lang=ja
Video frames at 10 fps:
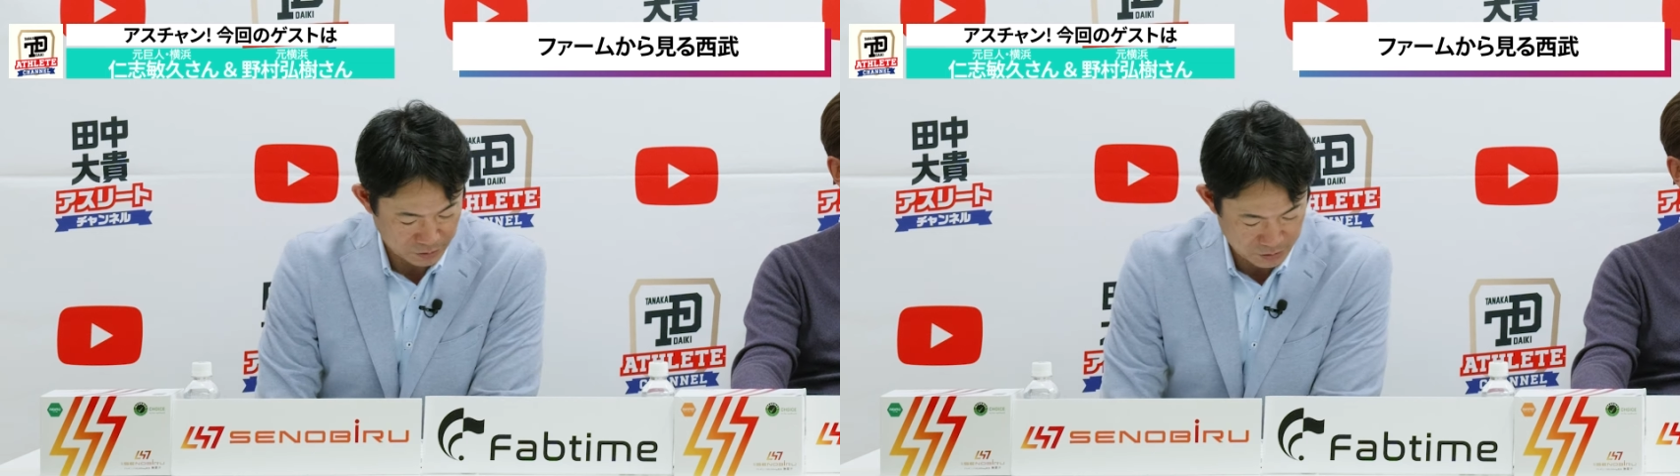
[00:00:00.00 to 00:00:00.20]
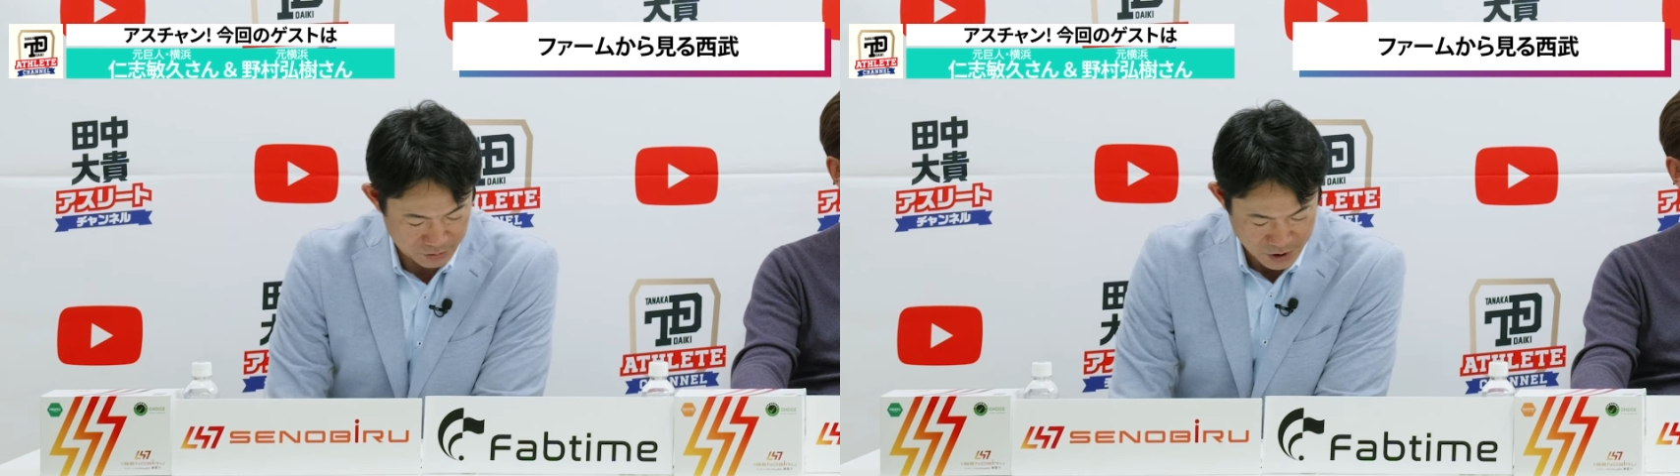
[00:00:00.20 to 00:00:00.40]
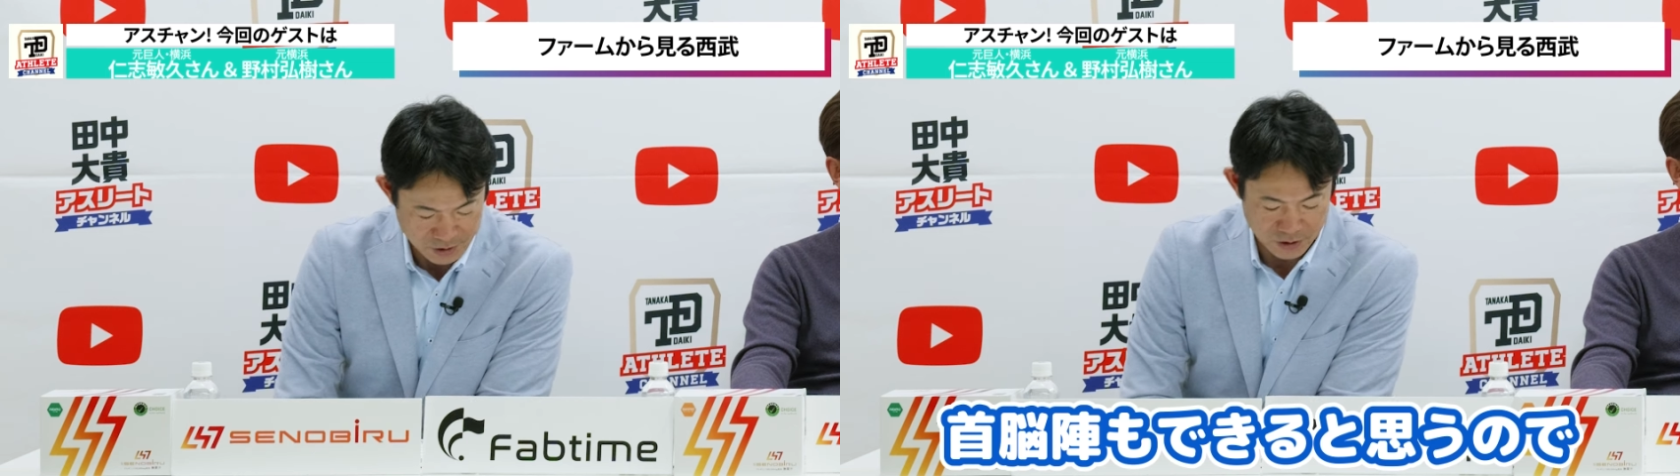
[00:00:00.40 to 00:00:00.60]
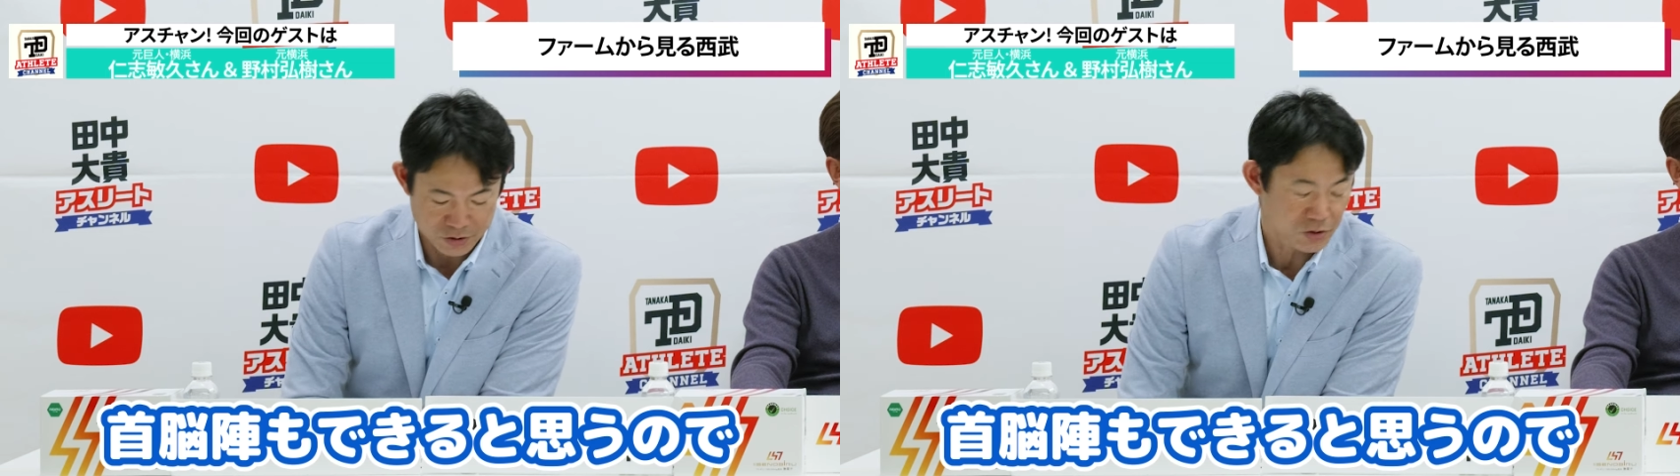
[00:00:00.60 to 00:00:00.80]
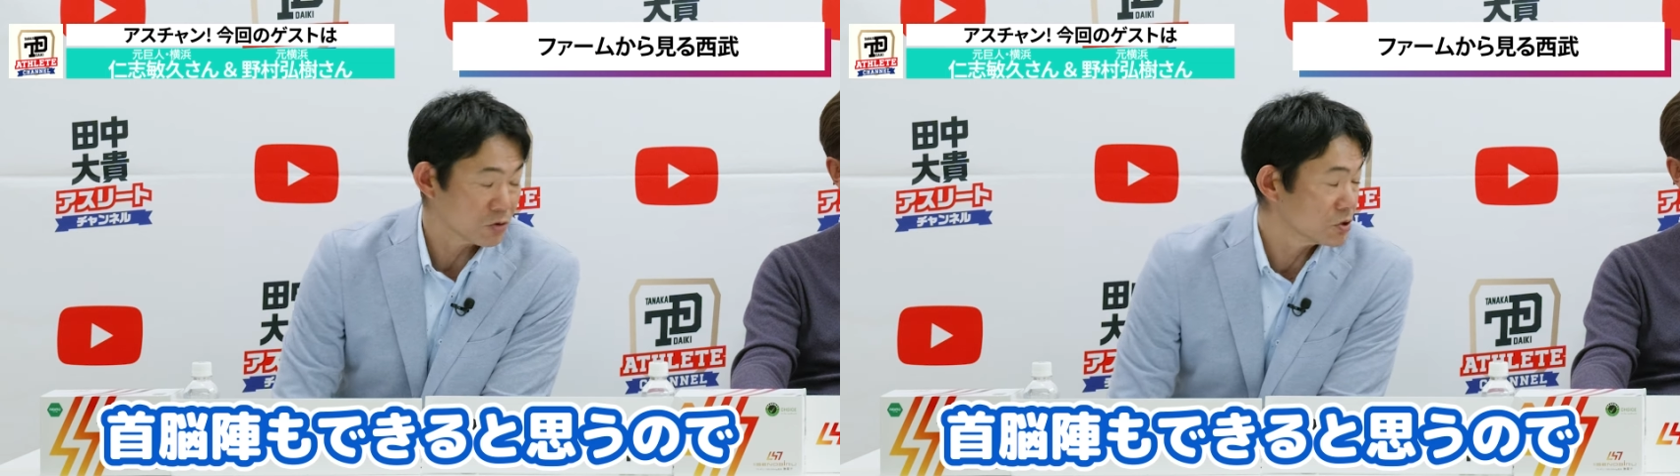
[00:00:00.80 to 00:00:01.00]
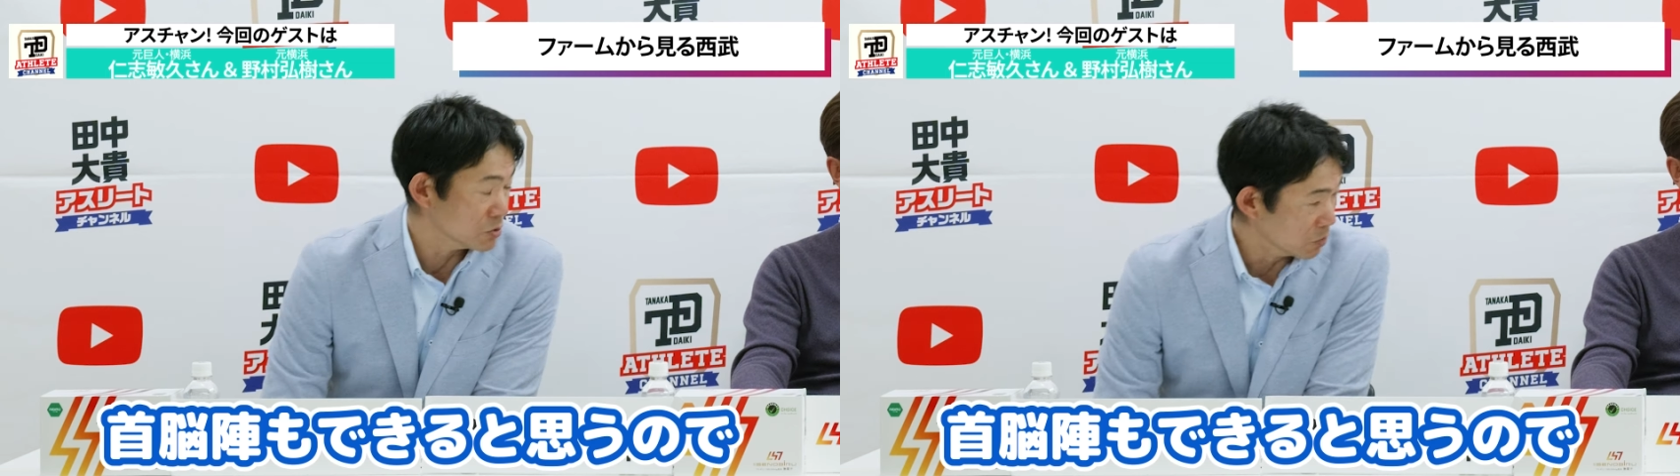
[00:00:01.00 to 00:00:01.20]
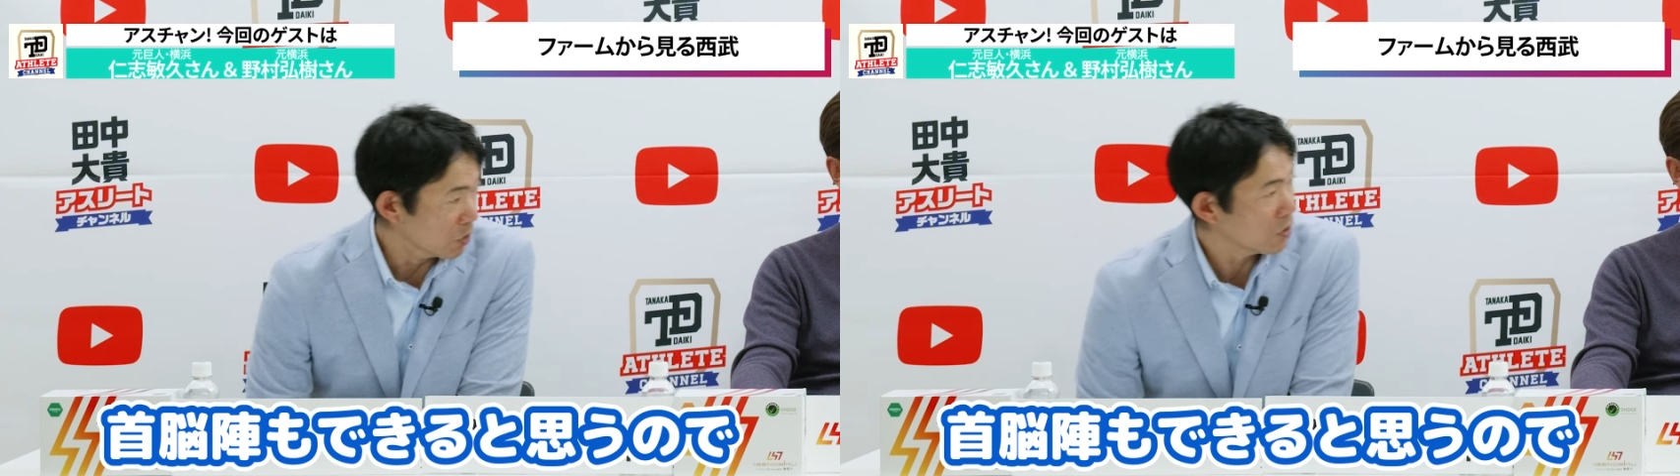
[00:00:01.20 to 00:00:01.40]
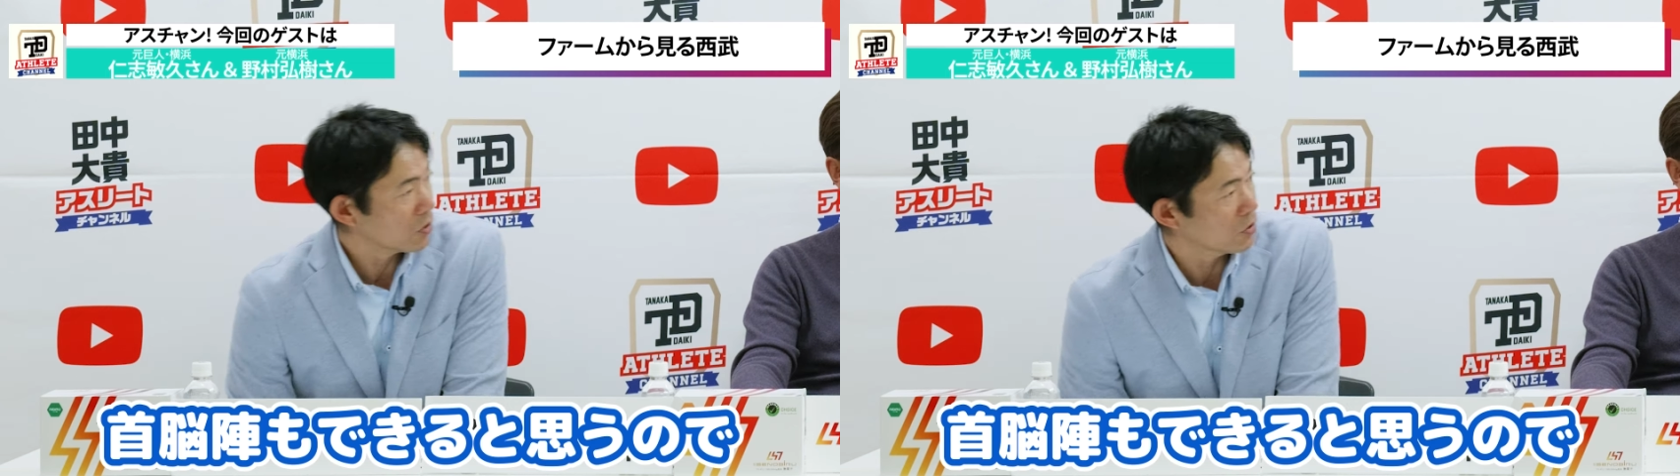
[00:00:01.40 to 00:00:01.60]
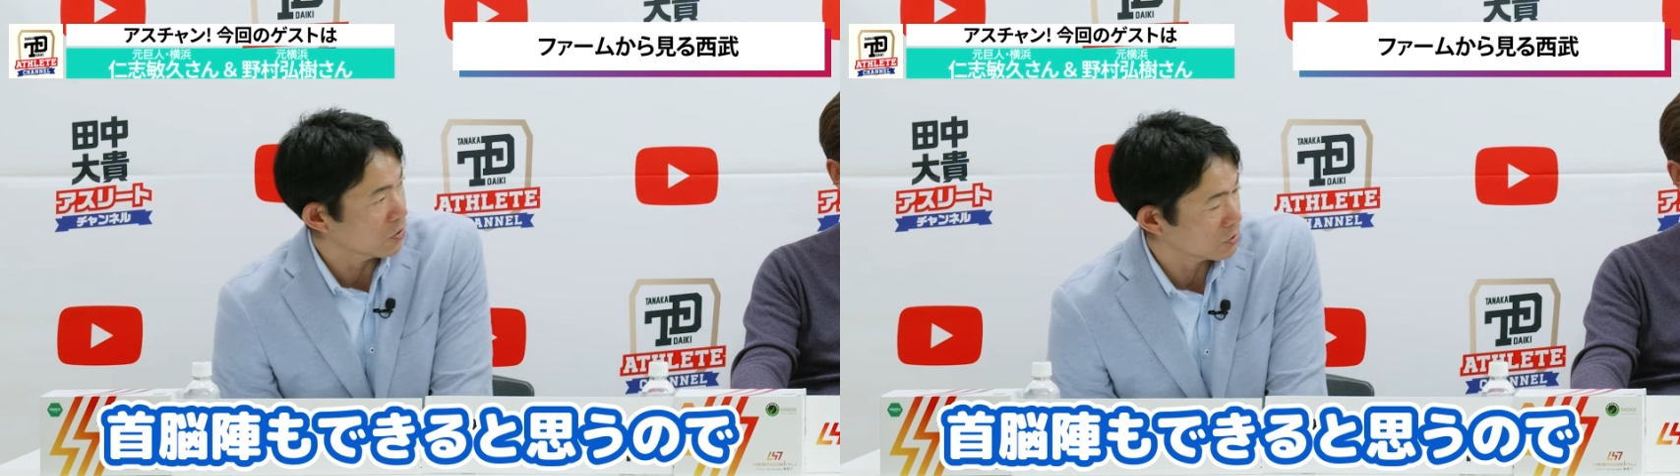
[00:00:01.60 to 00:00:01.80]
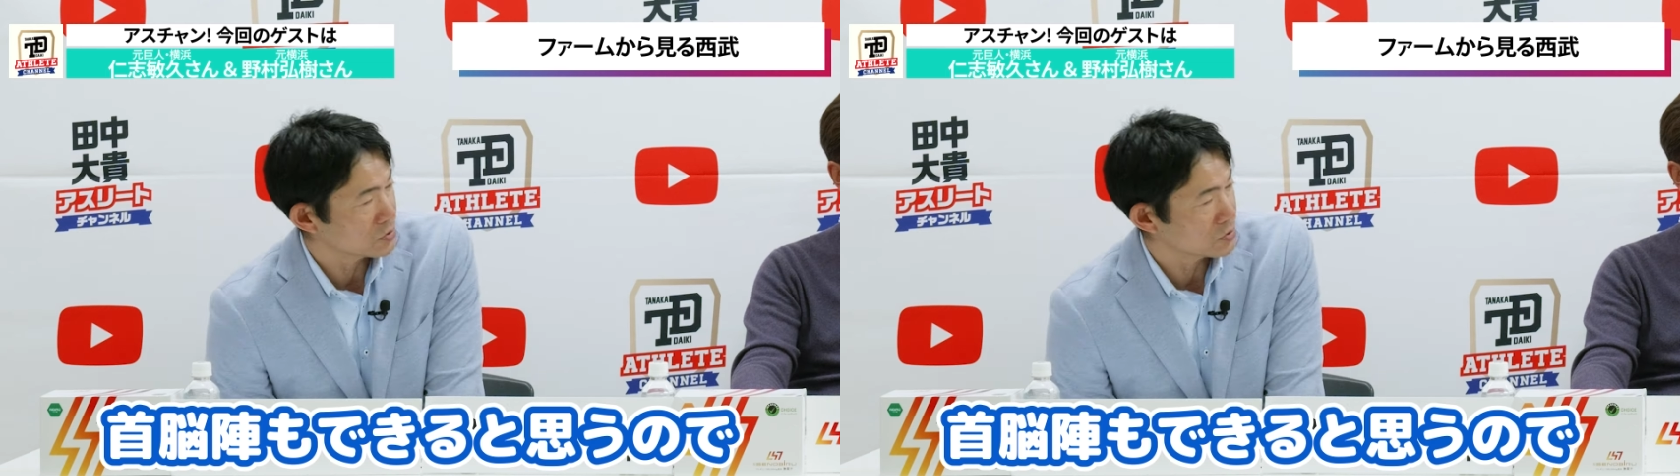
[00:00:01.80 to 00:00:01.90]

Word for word: ね、あの首脳陣も、はい、うん、